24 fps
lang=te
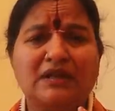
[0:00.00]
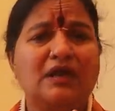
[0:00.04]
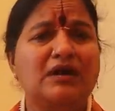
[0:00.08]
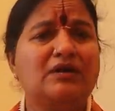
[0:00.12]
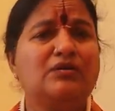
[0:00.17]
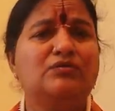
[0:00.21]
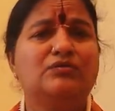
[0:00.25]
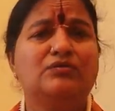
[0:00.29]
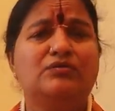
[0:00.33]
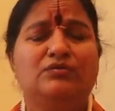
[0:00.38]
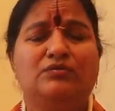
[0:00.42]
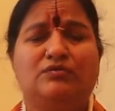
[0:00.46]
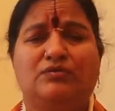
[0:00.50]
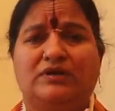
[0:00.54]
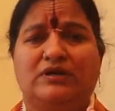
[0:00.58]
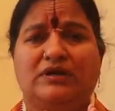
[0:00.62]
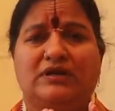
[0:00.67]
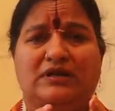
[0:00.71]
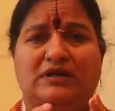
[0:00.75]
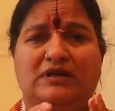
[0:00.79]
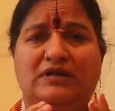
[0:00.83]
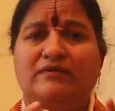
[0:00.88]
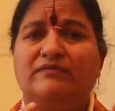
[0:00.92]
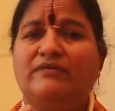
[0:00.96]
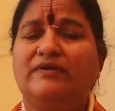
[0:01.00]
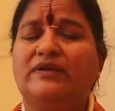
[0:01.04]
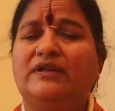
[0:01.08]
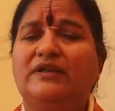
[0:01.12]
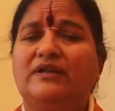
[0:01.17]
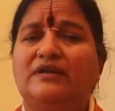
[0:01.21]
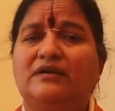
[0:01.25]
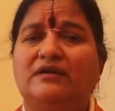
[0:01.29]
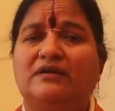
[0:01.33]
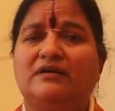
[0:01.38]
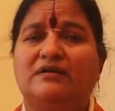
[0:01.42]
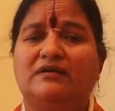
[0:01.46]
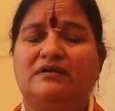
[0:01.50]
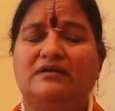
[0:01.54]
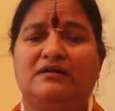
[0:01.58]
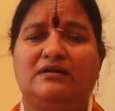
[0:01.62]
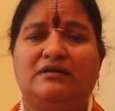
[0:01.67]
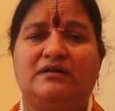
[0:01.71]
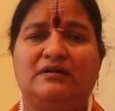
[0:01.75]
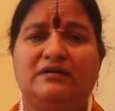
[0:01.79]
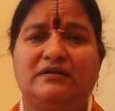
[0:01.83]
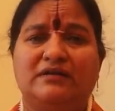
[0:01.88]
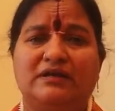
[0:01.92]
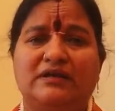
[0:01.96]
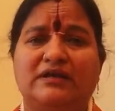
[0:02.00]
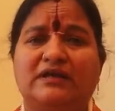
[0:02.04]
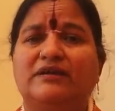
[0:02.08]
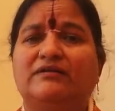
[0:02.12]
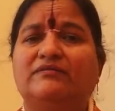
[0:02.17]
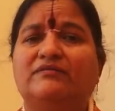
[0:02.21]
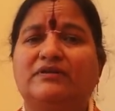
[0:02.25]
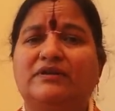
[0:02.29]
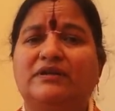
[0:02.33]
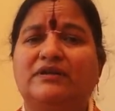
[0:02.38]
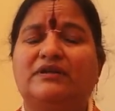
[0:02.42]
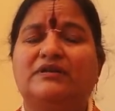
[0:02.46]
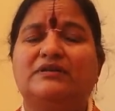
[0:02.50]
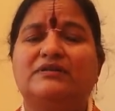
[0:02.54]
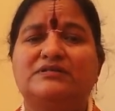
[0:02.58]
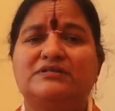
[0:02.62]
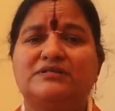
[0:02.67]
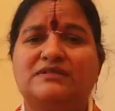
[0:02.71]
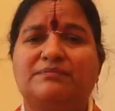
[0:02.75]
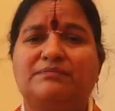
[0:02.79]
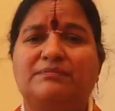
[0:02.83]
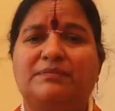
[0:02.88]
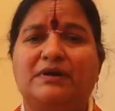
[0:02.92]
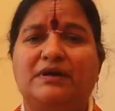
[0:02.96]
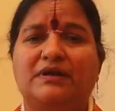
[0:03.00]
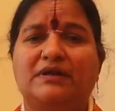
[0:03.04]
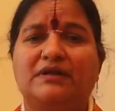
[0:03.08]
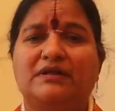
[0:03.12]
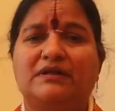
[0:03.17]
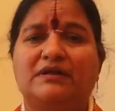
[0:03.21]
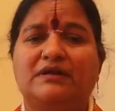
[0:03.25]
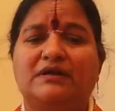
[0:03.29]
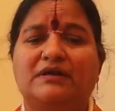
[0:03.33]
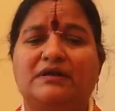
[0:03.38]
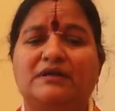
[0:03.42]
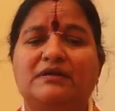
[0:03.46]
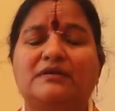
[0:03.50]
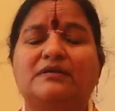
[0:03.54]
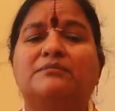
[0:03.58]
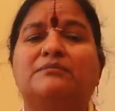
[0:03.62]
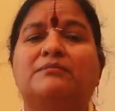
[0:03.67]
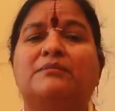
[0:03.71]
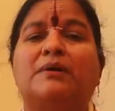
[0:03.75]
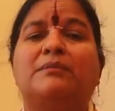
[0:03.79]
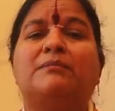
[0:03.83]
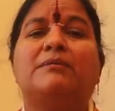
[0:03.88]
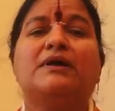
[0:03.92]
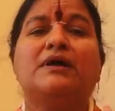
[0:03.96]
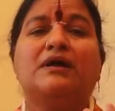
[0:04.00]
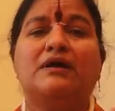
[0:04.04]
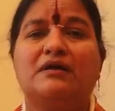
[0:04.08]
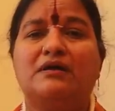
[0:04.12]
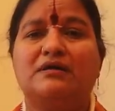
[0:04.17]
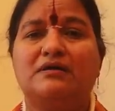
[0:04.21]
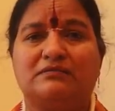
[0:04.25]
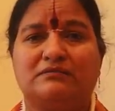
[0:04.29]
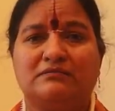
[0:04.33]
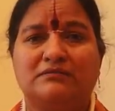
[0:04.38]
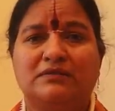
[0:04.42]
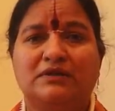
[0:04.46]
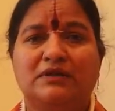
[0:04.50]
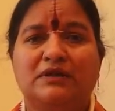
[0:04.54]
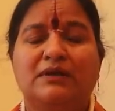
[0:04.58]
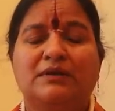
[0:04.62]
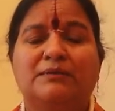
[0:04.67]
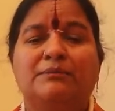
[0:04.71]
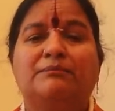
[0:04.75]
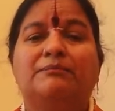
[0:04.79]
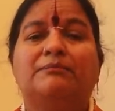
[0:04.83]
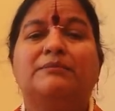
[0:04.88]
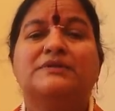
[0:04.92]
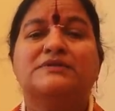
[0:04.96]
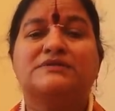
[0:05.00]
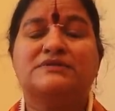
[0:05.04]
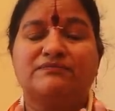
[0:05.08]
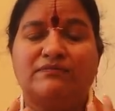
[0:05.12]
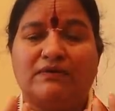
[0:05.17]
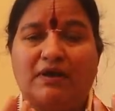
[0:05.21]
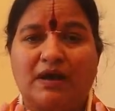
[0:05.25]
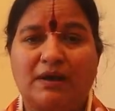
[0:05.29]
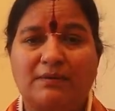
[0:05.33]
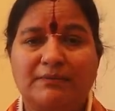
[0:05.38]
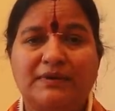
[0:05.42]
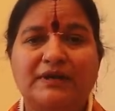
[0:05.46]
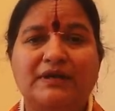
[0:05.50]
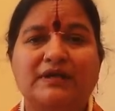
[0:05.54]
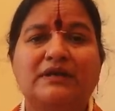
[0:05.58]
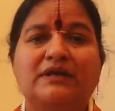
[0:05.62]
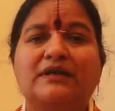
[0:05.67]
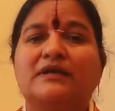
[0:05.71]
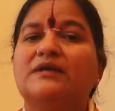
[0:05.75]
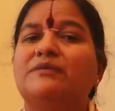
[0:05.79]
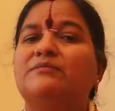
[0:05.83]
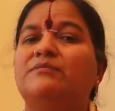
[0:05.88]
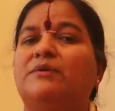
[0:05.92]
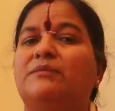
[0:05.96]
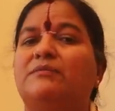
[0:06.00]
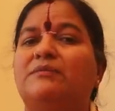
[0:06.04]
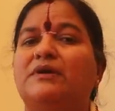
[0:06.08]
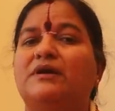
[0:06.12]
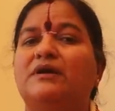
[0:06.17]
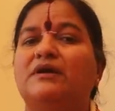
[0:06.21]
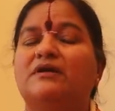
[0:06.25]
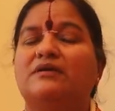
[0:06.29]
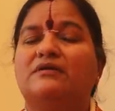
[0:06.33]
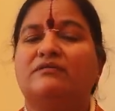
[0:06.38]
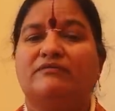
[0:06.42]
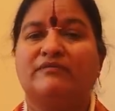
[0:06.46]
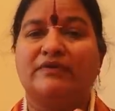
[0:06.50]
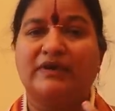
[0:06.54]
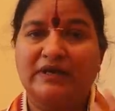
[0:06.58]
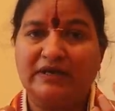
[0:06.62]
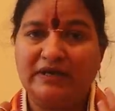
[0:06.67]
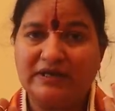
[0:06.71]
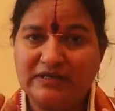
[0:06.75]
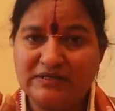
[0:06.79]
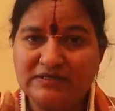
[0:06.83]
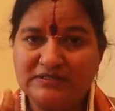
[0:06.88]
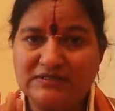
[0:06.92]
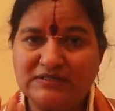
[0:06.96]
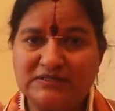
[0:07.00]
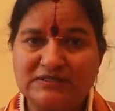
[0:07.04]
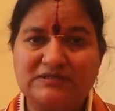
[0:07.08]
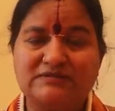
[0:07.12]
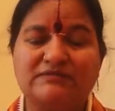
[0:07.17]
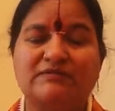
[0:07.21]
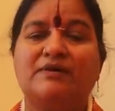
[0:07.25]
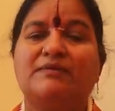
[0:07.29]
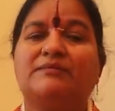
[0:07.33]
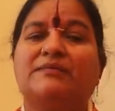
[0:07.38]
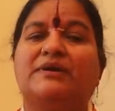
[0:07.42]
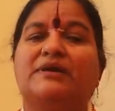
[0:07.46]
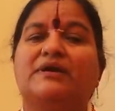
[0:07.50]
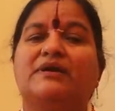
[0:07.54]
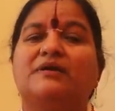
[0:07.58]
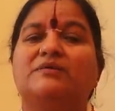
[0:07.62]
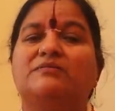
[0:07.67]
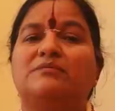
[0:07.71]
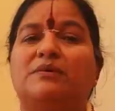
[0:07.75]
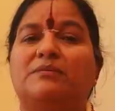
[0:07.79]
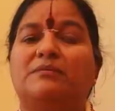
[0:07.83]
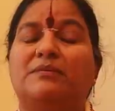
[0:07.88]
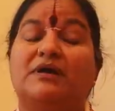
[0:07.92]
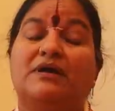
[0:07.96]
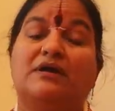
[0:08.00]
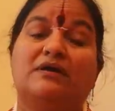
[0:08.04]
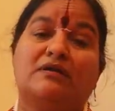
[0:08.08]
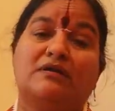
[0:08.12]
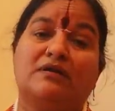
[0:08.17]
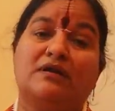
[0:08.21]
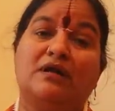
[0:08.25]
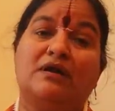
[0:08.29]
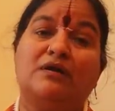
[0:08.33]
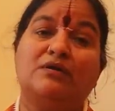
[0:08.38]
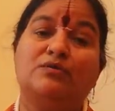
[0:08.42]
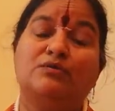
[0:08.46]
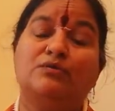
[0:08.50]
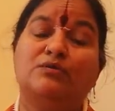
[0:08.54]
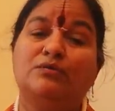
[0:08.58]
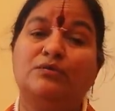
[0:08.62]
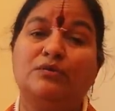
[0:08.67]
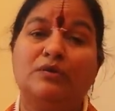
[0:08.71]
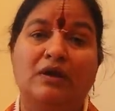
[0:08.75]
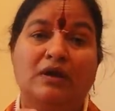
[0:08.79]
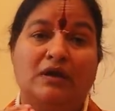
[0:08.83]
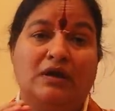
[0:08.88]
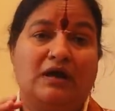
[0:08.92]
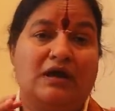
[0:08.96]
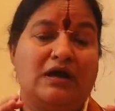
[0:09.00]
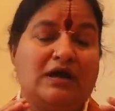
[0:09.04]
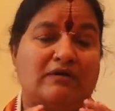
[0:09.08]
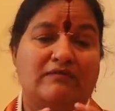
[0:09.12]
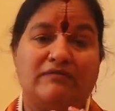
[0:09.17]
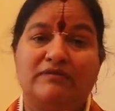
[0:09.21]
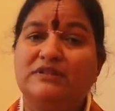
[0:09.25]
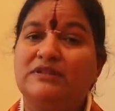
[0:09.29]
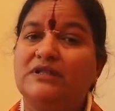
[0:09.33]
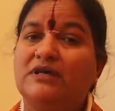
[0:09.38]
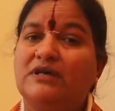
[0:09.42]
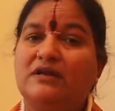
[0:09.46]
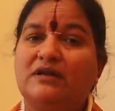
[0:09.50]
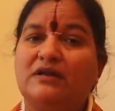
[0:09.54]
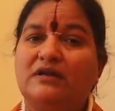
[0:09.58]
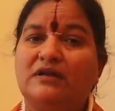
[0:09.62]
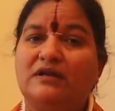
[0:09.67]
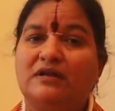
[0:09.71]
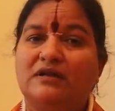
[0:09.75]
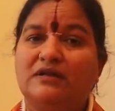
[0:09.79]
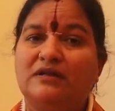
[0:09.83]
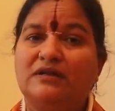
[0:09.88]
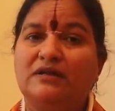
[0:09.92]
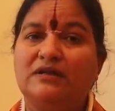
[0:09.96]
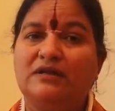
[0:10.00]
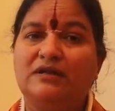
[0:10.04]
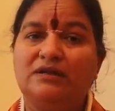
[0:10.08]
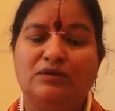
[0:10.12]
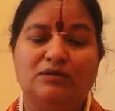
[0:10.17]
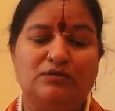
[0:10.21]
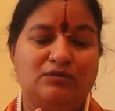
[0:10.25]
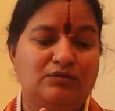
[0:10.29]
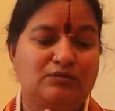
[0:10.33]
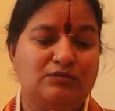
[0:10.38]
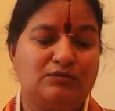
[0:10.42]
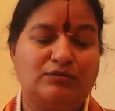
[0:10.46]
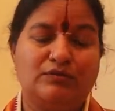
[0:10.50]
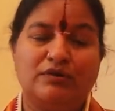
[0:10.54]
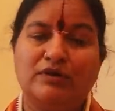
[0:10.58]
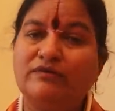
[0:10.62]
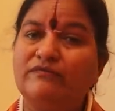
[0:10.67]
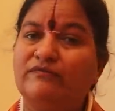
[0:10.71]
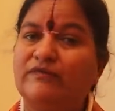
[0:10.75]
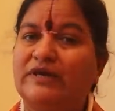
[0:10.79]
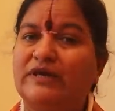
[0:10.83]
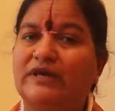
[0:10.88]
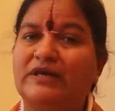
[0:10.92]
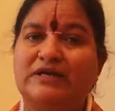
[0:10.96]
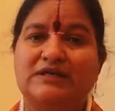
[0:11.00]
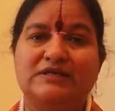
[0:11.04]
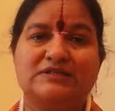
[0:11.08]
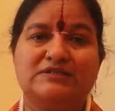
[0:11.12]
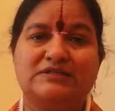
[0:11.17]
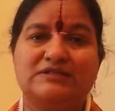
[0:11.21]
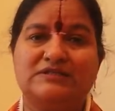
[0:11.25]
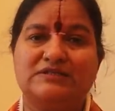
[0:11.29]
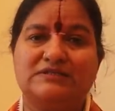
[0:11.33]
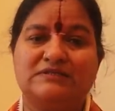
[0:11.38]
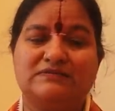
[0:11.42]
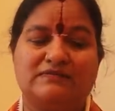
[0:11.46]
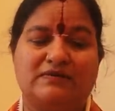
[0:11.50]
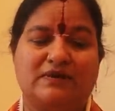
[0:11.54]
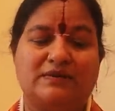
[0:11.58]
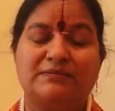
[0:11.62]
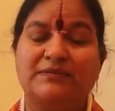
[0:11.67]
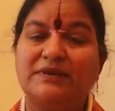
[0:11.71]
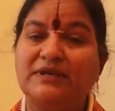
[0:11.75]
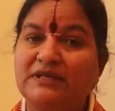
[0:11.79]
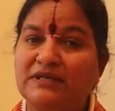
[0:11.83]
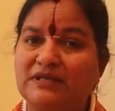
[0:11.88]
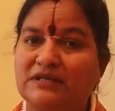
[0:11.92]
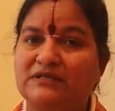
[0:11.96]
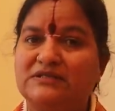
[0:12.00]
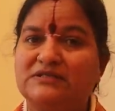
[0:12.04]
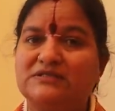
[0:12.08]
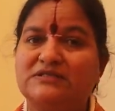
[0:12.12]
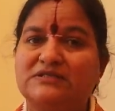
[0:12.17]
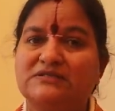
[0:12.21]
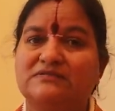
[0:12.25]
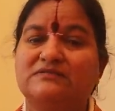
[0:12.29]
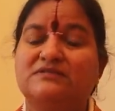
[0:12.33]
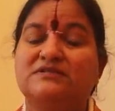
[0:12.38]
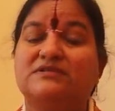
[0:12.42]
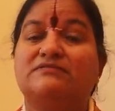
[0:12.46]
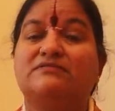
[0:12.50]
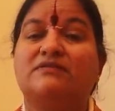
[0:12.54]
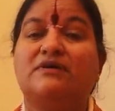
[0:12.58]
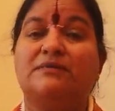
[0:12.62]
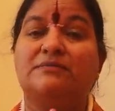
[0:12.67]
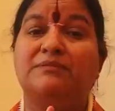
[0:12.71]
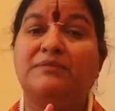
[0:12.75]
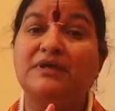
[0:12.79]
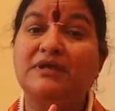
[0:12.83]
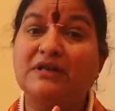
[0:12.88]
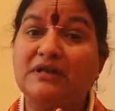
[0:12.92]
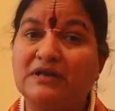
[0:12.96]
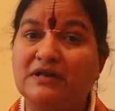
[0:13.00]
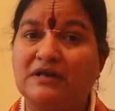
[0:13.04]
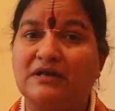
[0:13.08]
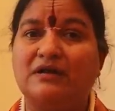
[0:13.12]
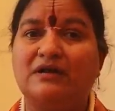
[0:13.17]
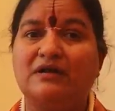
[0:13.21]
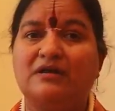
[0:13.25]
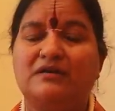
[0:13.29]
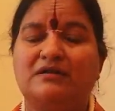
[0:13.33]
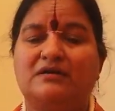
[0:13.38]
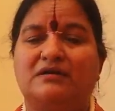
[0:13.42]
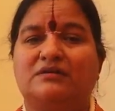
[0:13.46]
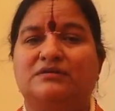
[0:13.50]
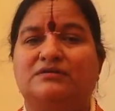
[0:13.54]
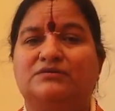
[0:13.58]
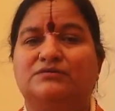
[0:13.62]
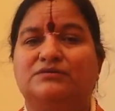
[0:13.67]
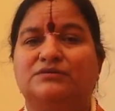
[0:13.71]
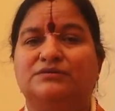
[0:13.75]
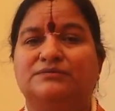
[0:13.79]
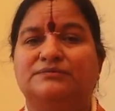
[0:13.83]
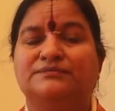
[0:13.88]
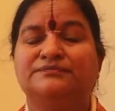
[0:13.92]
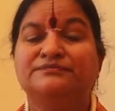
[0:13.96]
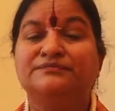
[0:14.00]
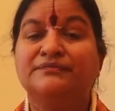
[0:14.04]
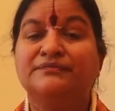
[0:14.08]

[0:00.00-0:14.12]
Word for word: నాకు ఒక రకమైన ఏమని చెప్పాలి అని అంటే మమకారం స్వామి అంటే మమకారం వెంకటేశ్వర స్వామి అంటే మమకారం నాకు అవతారాలన్నిటిలోనూ కూడా వెంకటేశ్వర స్వామి నరసింహస్వామి రంగనాథుడు